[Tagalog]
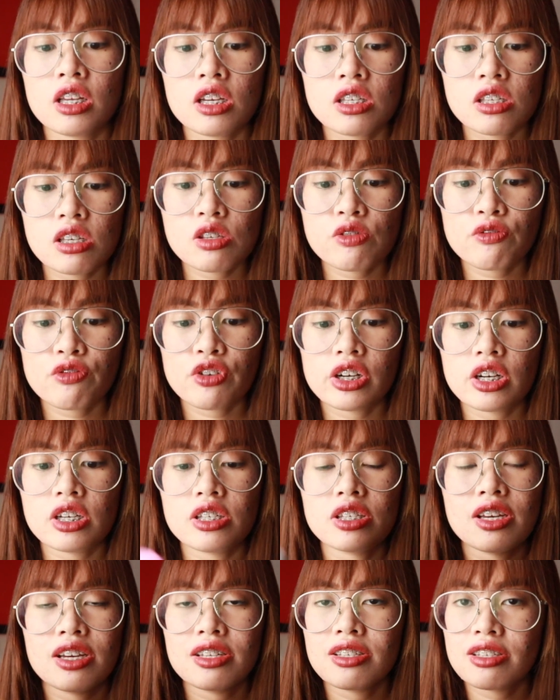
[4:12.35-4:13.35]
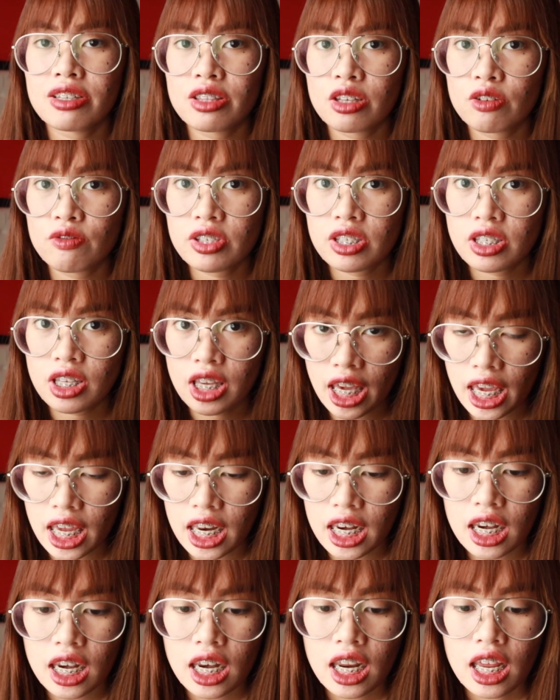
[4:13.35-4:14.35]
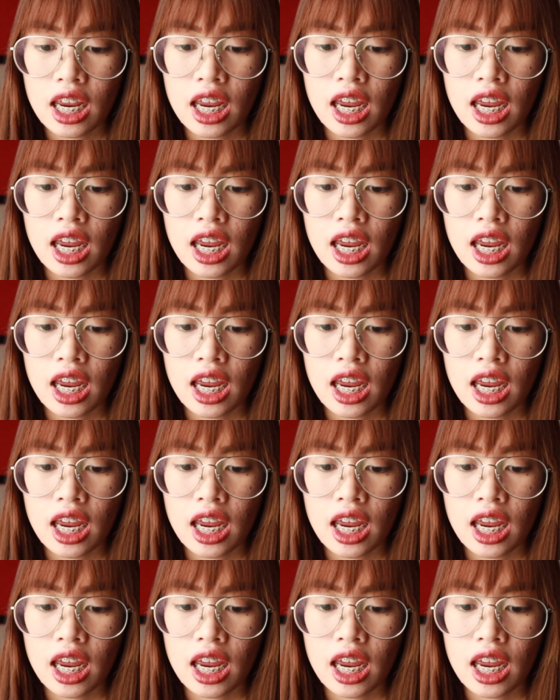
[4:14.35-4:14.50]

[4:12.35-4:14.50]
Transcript: This is for the sensitive skin.